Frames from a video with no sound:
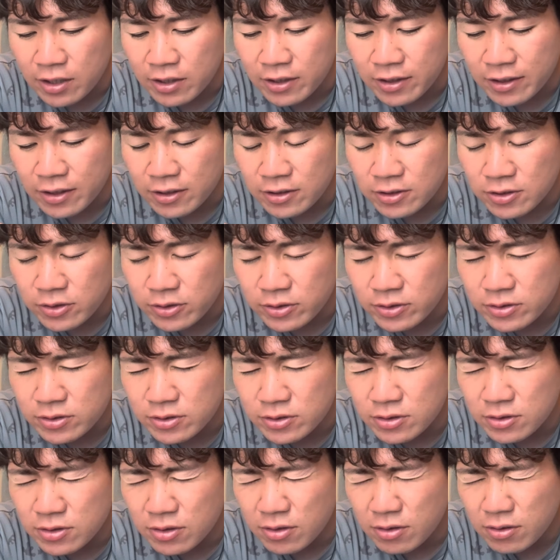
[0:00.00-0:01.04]
だからそう
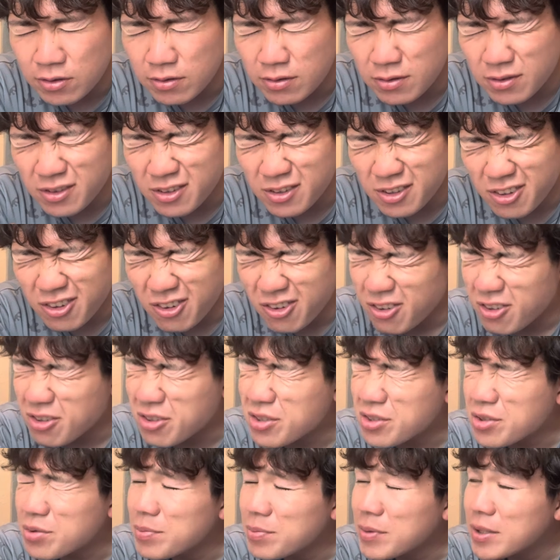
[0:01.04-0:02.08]
いうのをこう
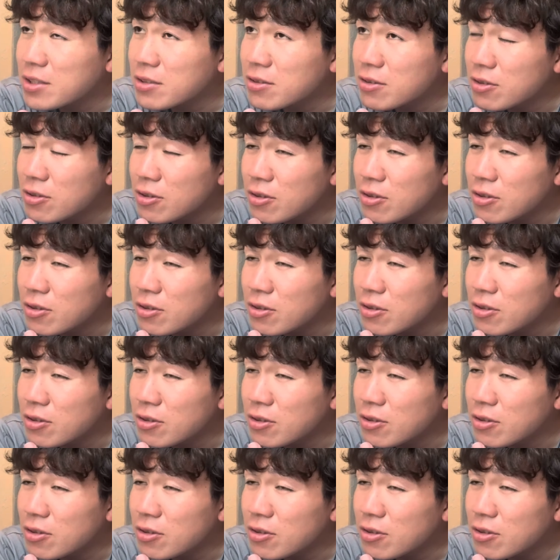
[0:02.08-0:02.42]
含める